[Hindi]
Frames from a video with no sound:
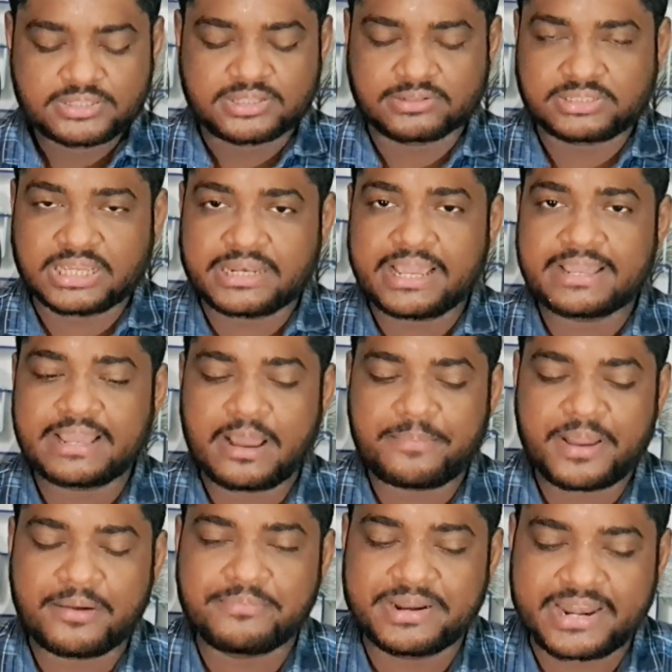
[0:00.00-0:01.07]
तो चलिए यहां
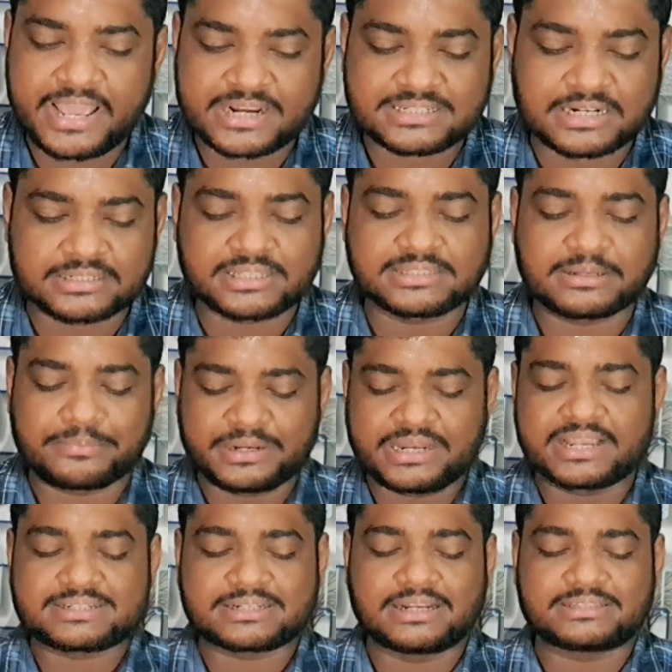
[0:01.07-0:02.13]
पे हम नेक्स्ट करते हैं जब भी
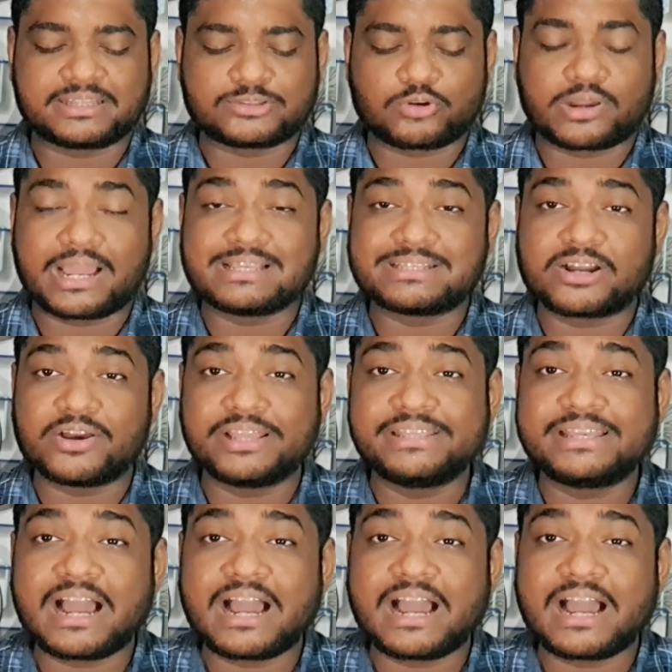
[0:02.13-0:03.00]
नेक्स्ट करते हैं तो गैस देखो